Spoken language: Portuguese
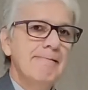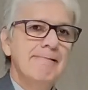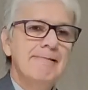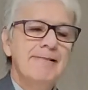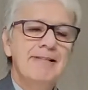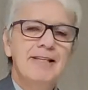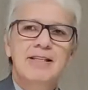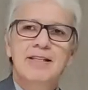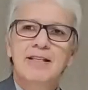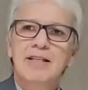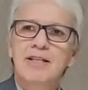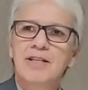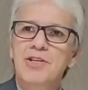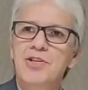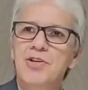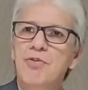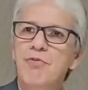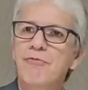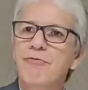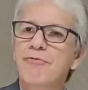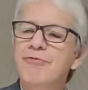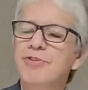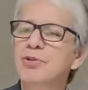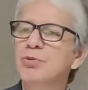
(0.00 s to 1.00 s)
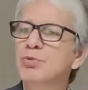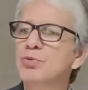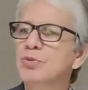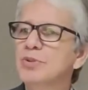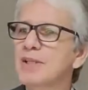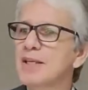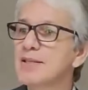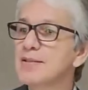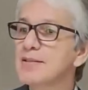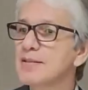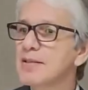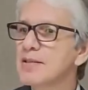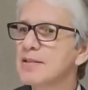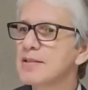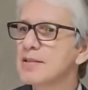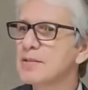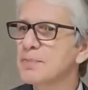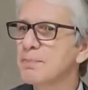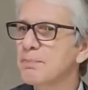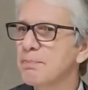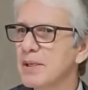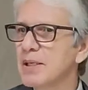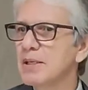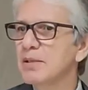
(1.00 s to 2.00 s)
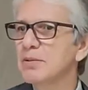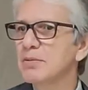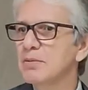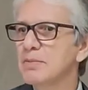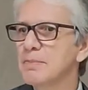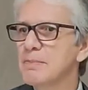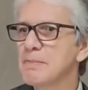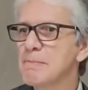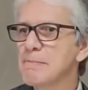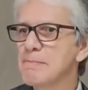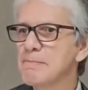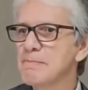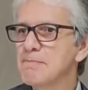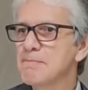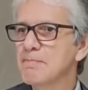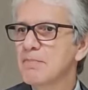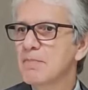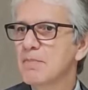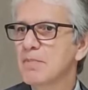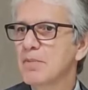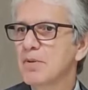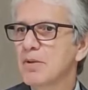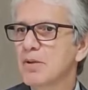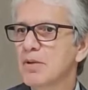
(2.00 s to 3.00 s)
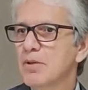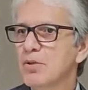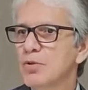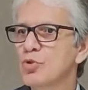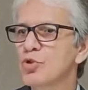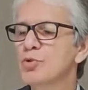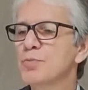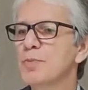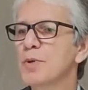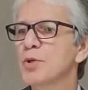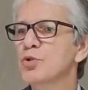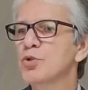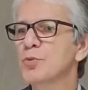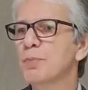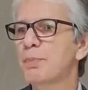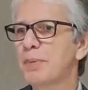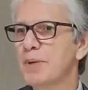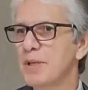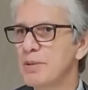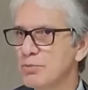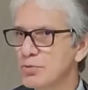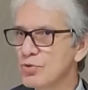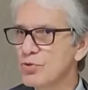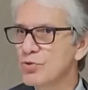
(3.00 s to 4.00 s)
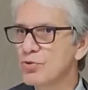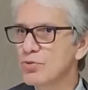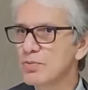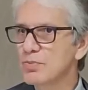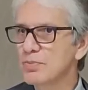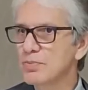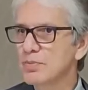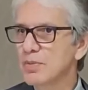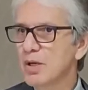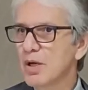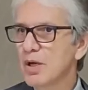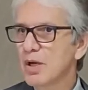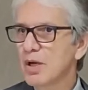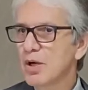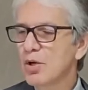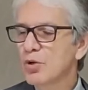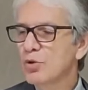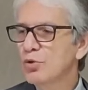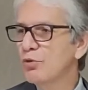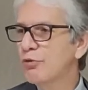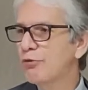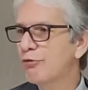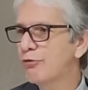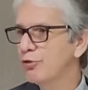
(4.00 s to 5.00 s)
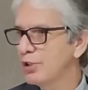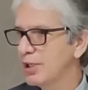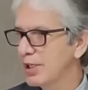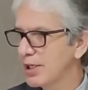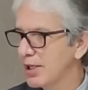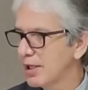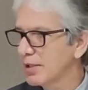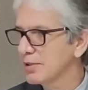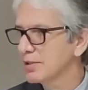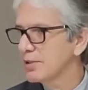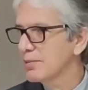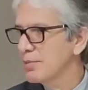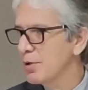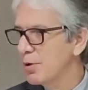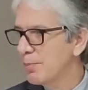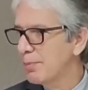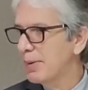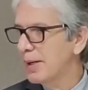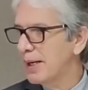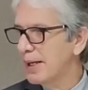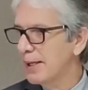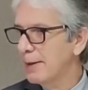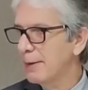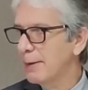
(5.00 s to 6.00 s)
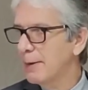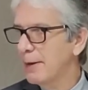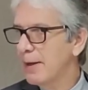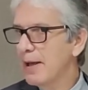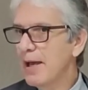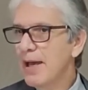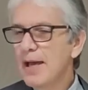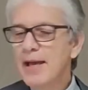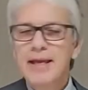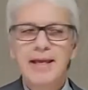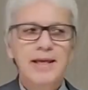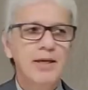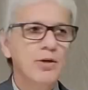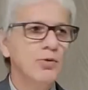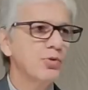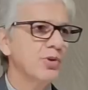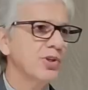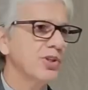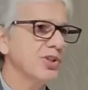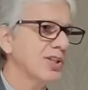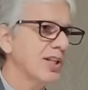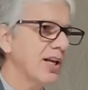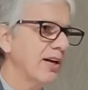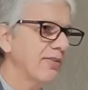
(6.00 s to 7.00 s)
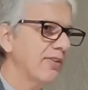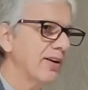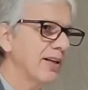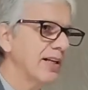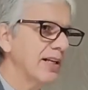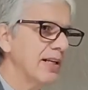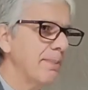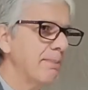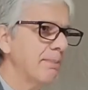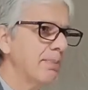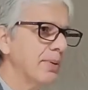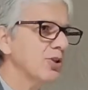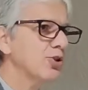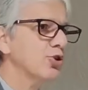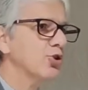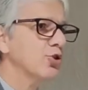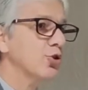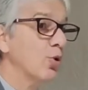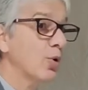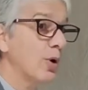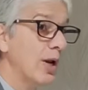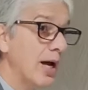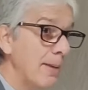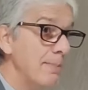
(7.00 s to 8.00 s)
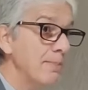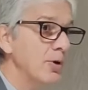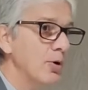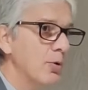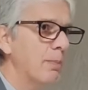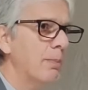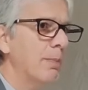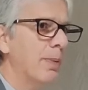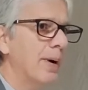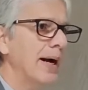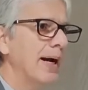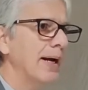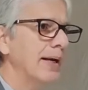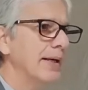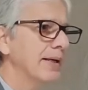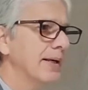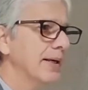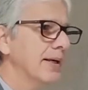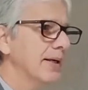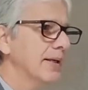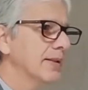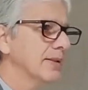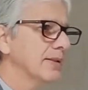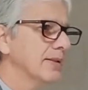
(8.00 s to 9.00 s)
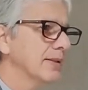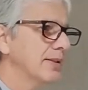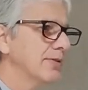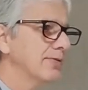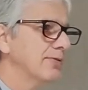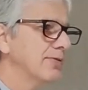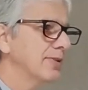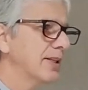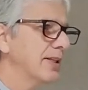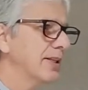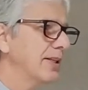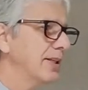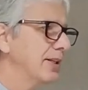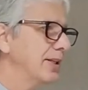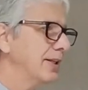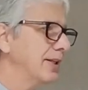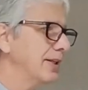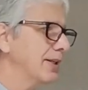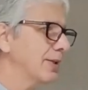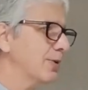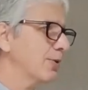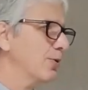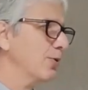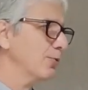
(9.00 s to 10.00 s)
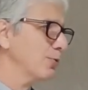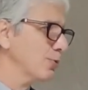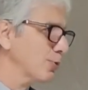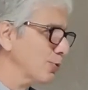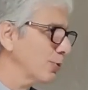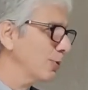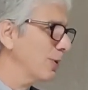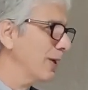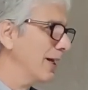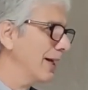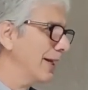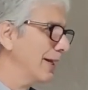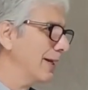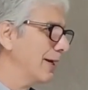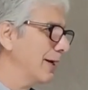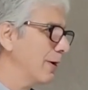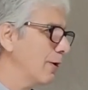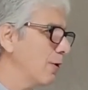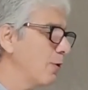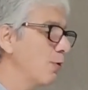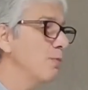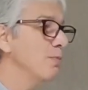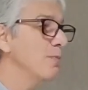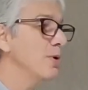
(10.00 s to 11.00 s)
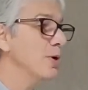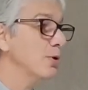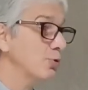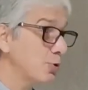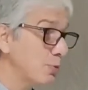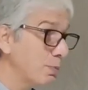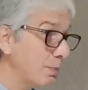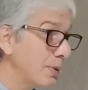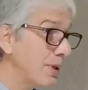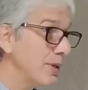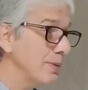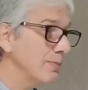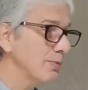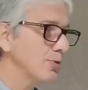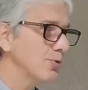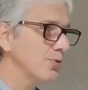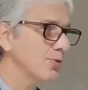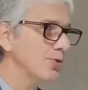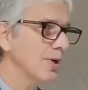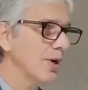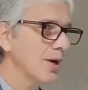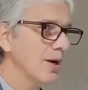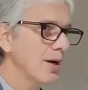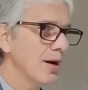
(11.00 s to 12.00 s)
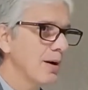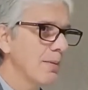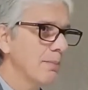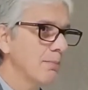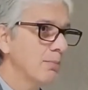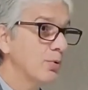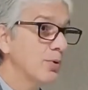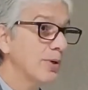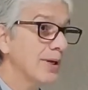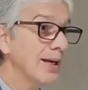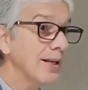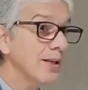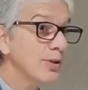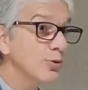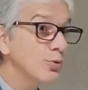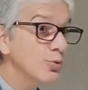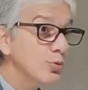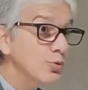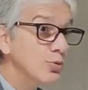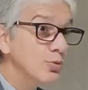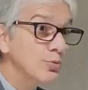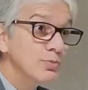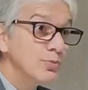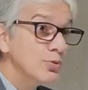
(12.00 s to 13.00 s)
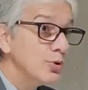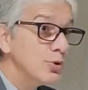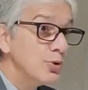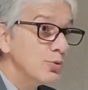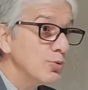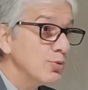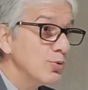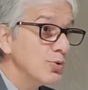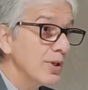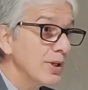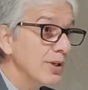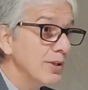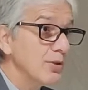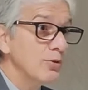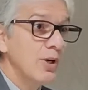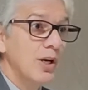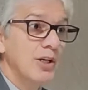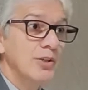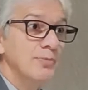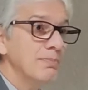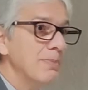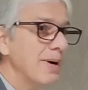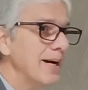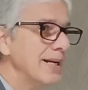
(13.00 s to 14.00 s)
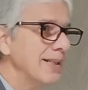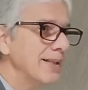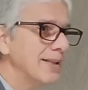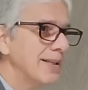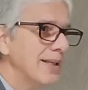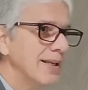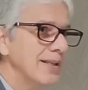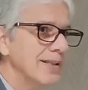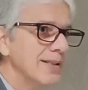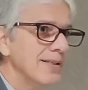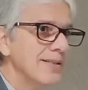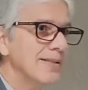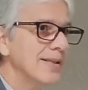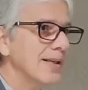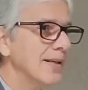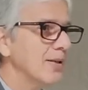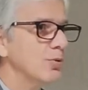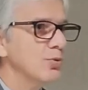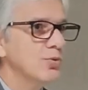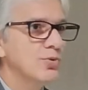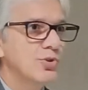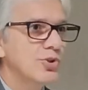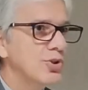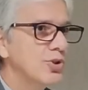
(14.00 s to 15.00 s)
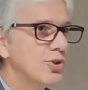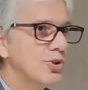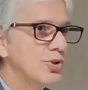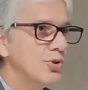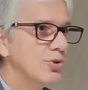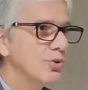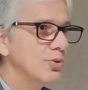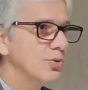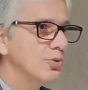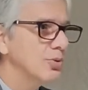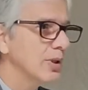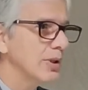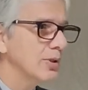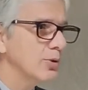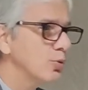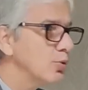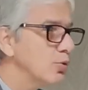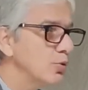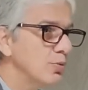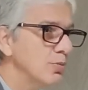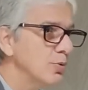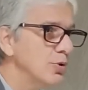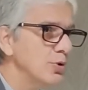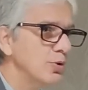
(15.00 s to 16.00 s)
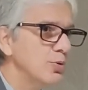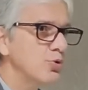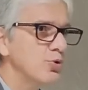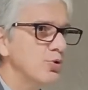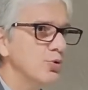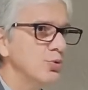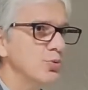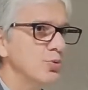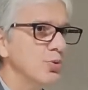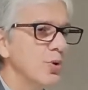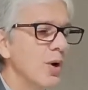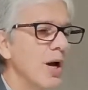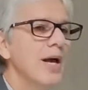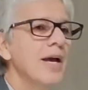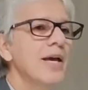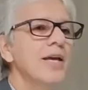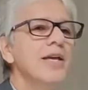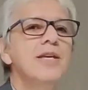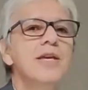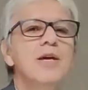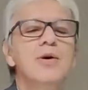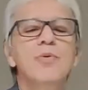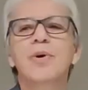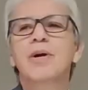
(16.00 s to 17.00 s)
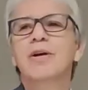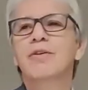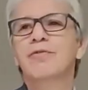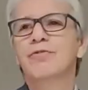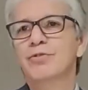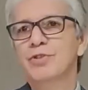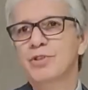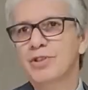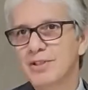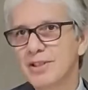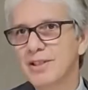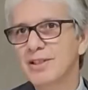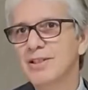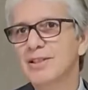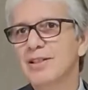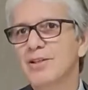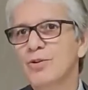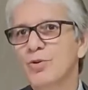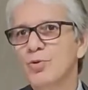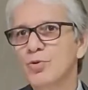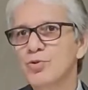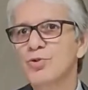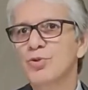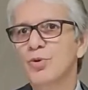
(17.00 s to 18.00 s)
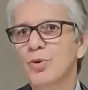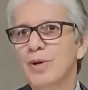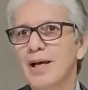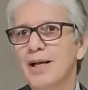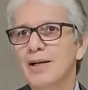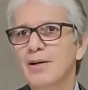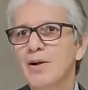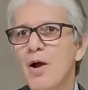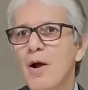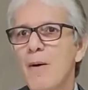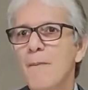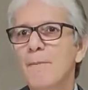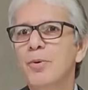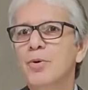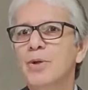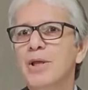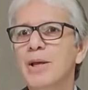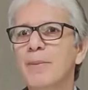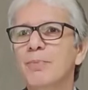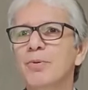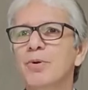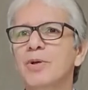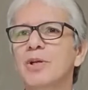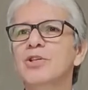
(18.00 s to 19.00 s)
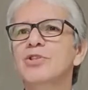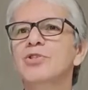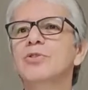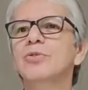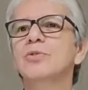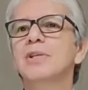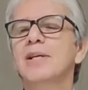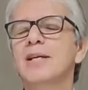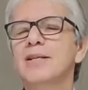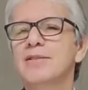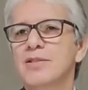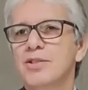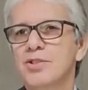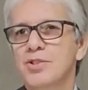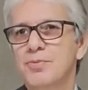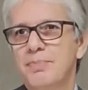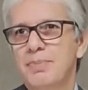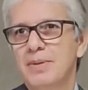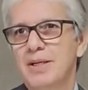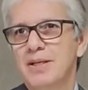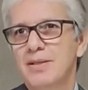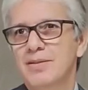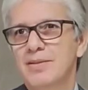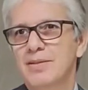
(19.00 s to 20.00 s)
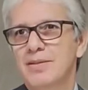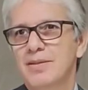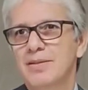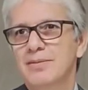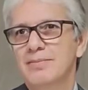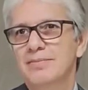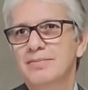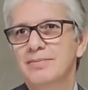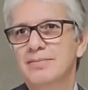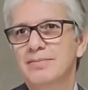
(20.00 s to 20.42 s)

E, e eu vi o desespero dos meus primos no funeral do meu pai. Eu que estava ali para chorar meu pai, tive que consolar os meus primos, porque era tudo muito, era a mãe deles era o tio, é tudo muito junto. E eu é que fui ter que consolar. Por quê? Porque eles não têm essa esperança.